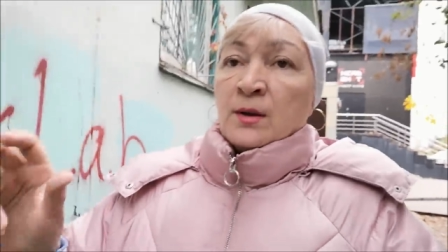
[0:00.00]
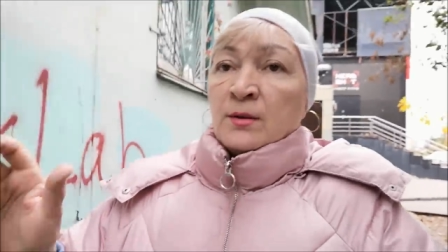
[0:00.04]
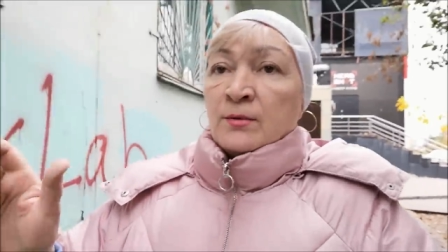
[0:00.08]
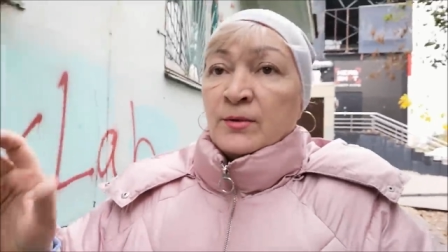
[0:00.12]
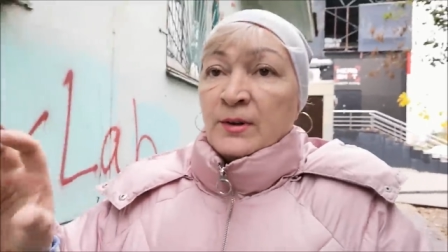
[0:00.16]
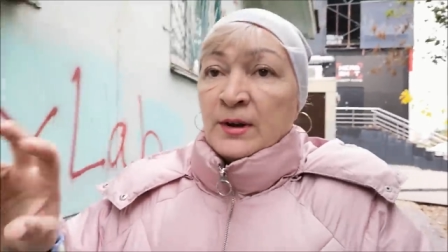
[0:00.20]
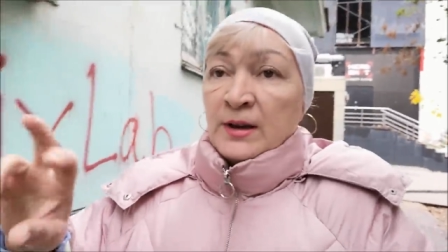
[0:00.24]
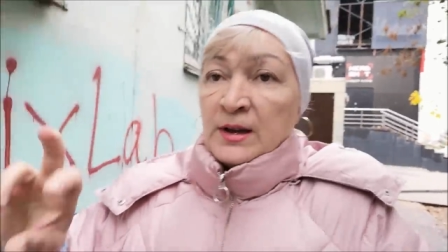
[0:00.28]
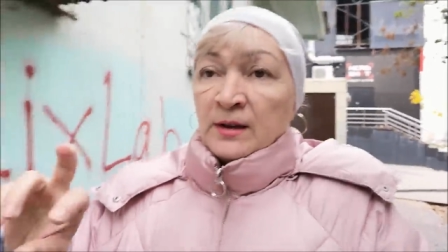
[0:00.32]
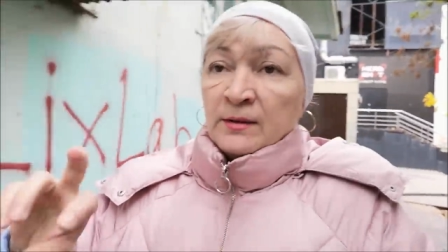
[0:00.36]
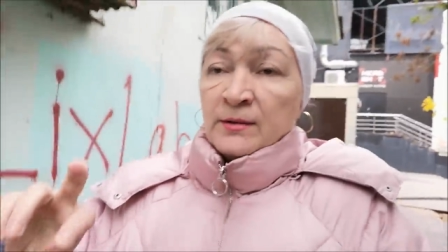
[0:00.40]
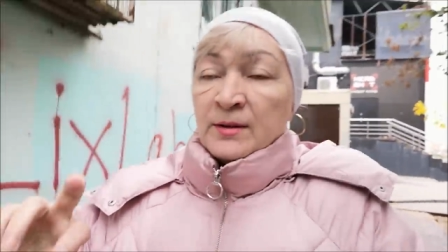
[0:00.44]

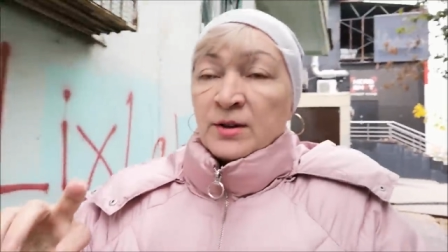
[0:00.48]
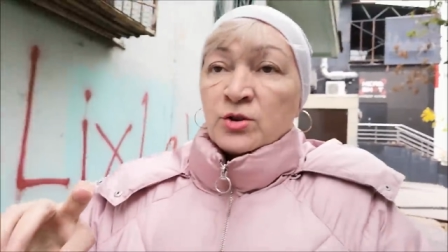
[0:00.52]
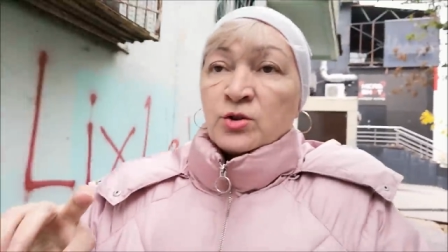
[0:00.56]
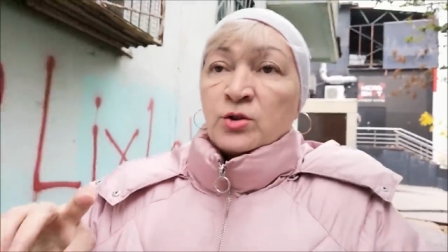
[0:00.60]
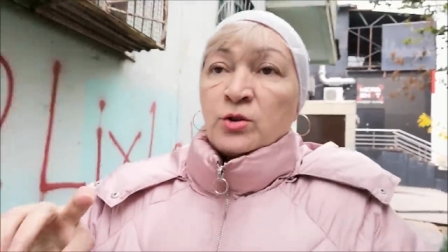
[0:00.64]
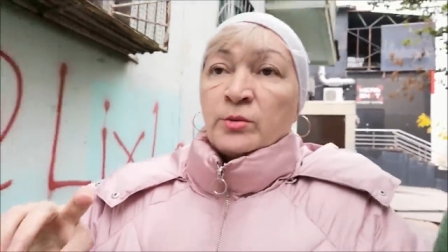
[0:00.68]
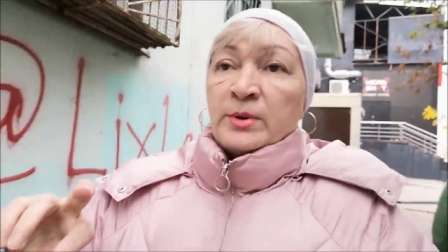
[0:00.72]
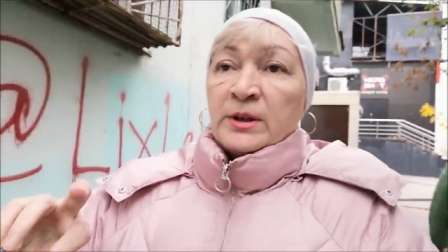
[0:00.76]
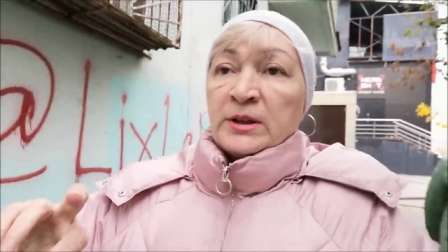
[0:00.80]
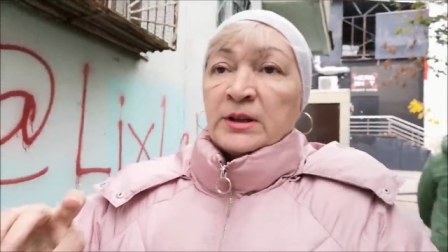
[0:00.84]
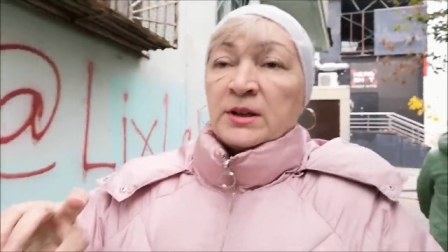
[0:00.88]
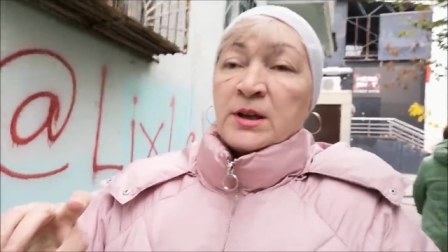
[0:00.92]
влево,
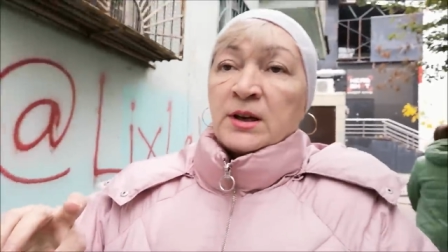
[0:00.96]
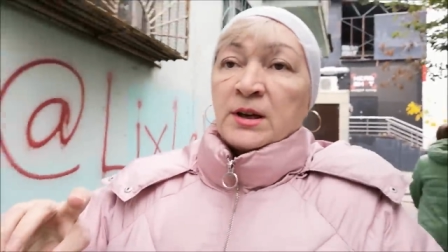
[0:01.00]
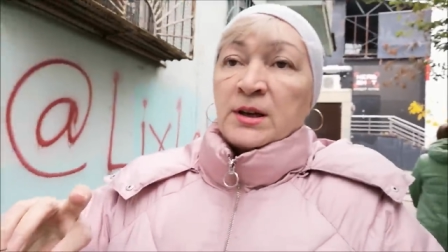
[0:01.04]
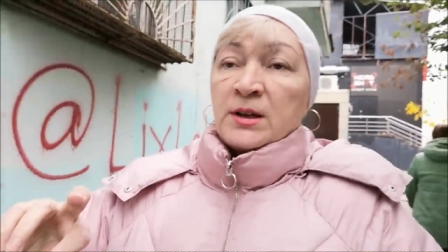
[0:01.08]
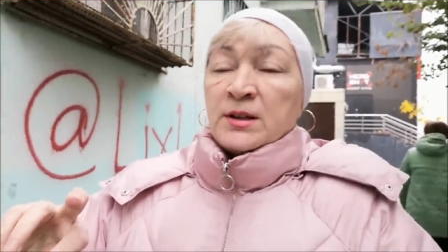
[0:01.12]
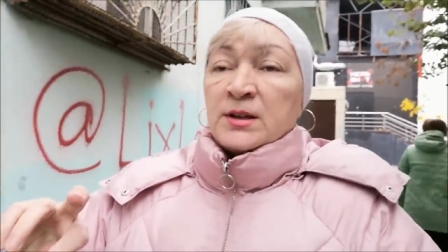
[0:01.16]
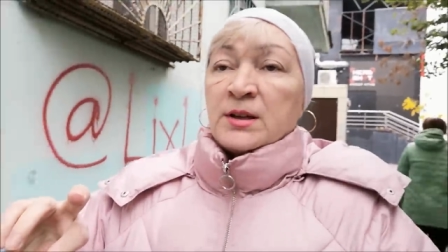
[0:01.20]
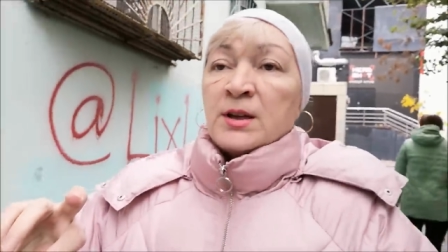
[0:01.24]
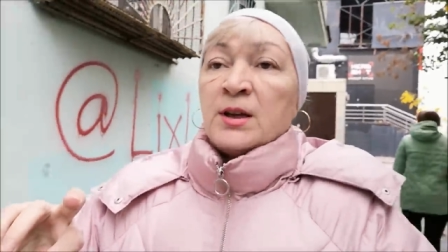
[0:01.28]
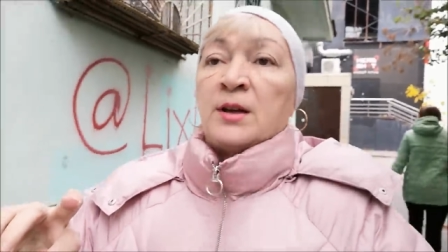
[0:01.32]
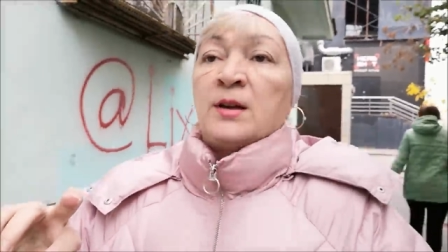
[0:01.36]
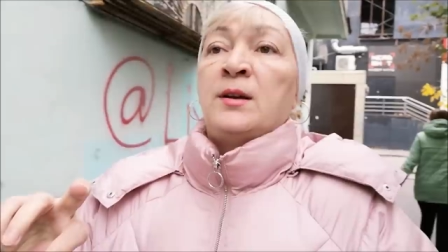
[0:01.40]
чтобы
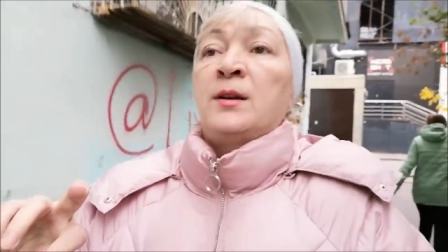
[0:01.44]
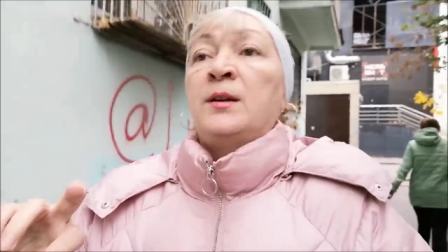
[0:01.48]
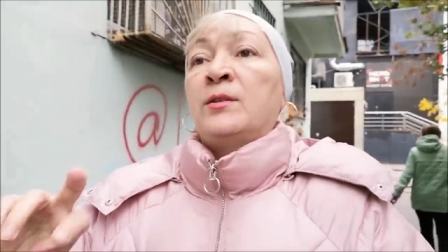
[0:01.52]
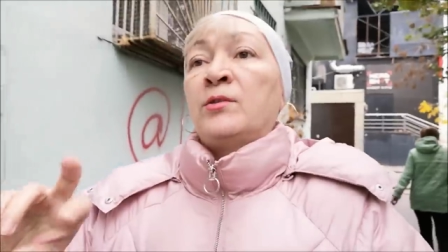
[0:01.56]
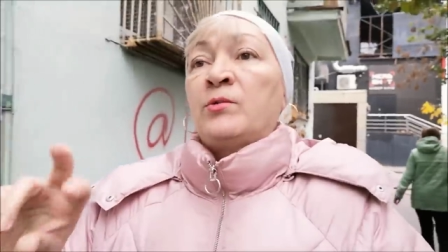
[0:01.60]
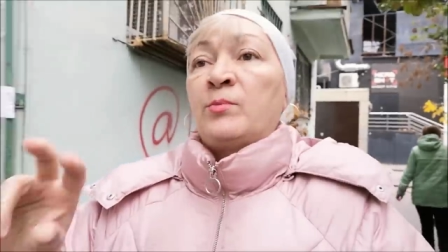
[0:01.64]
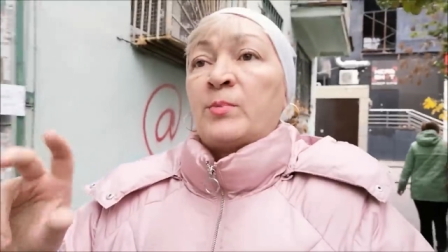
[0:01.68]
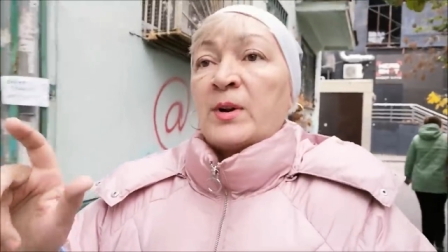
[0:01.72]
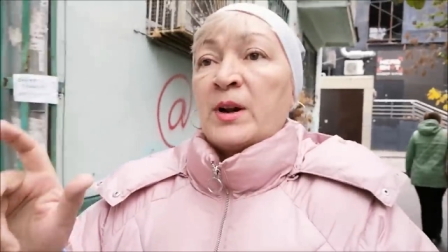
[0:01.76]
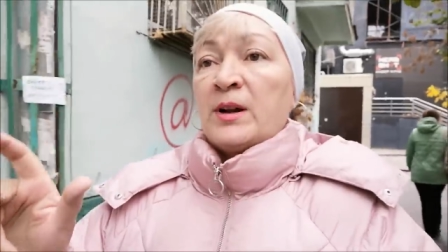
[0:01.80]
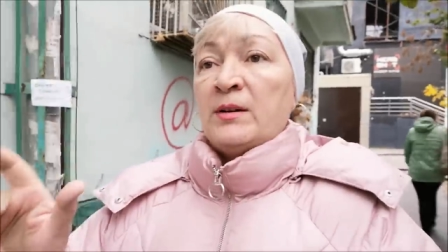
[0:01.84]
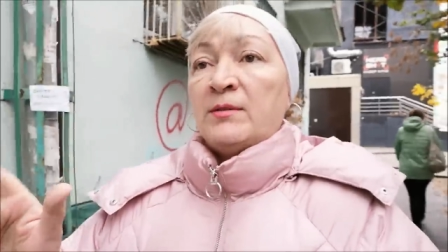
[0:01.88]
открыть,
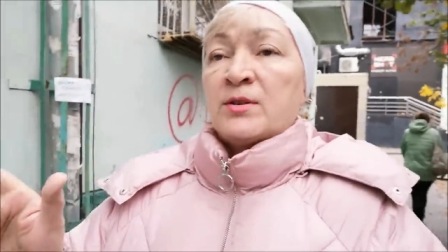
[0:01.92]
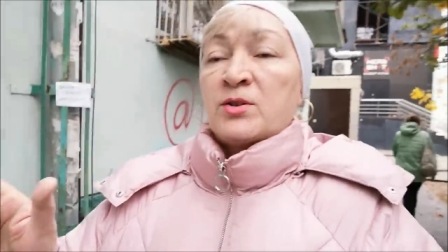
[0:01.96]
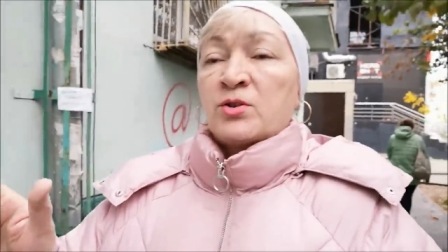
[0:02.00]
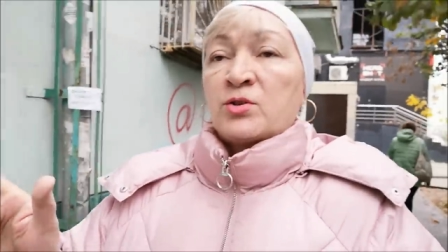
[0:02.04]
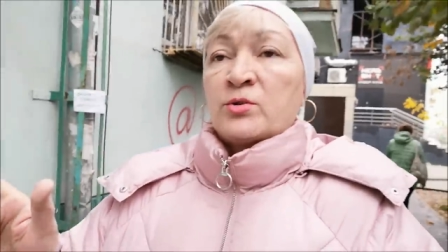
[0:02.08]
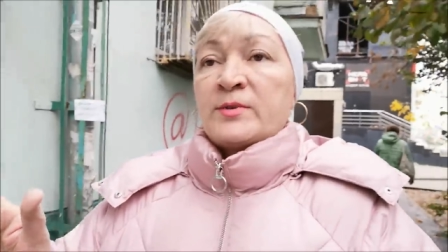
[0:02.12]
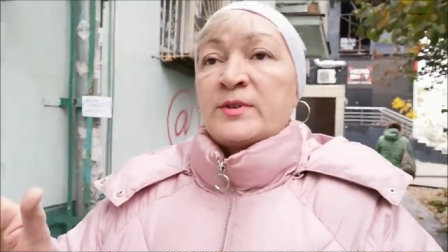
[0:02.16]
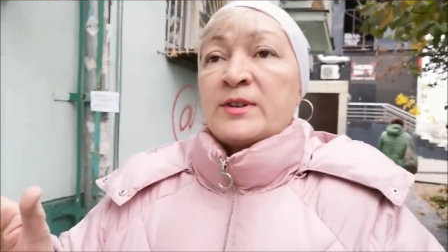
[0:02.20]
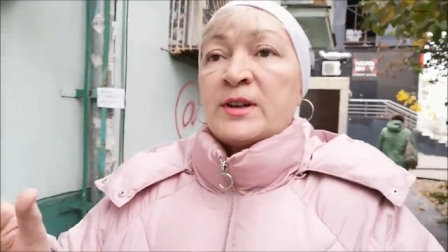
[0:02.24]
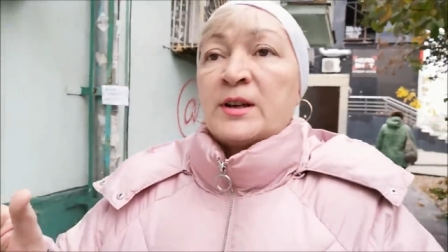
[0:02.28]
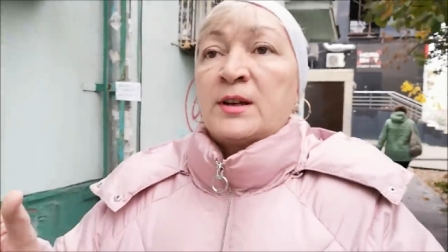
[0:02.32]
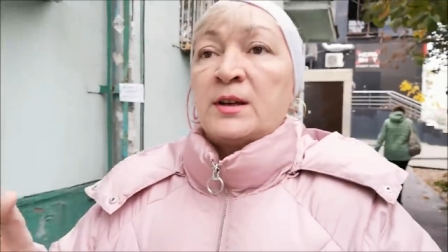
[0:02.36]
вправо,
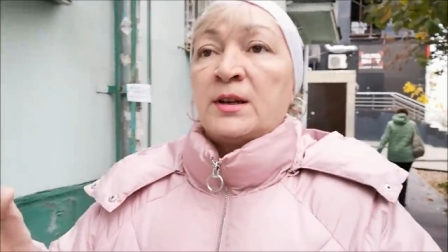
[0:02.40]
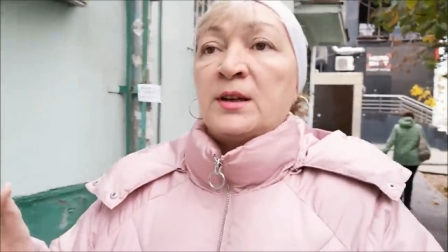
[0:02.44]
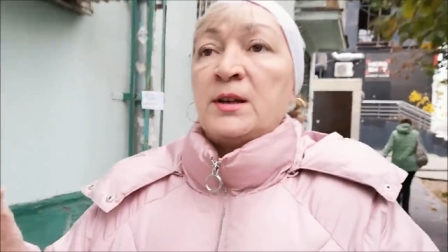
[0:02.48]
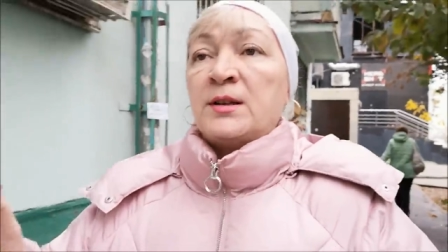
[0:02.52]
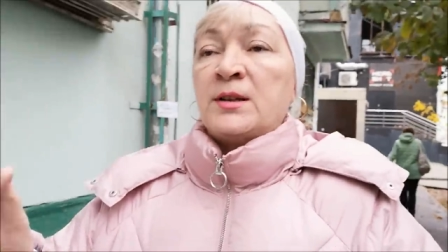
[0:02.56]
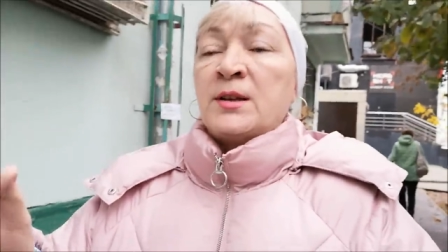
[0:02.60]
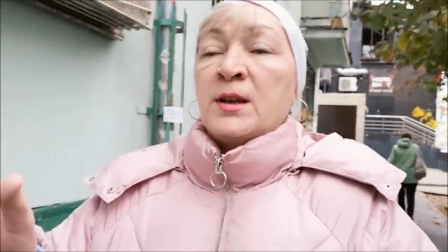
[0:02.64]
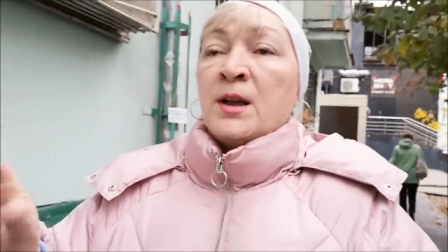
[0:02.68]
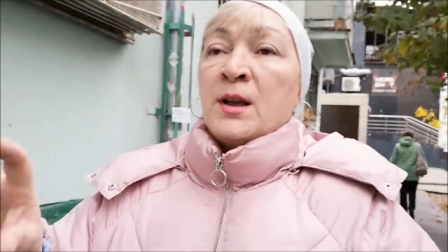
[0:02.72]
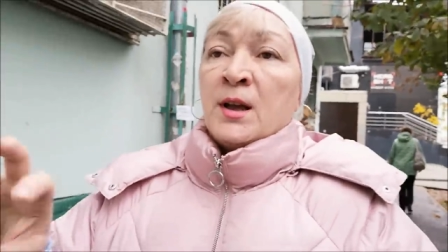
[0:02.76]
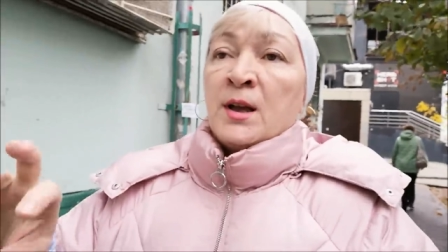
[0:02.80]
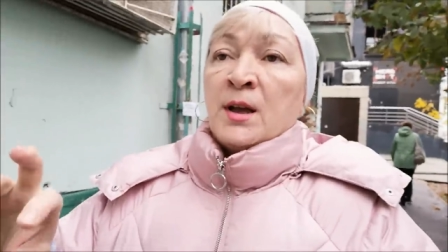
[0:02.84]
чтобы
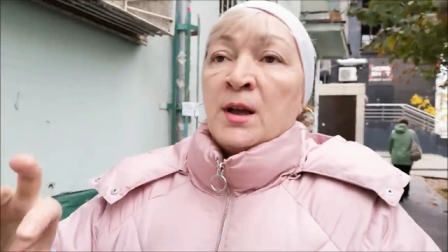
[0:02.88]
закрыть.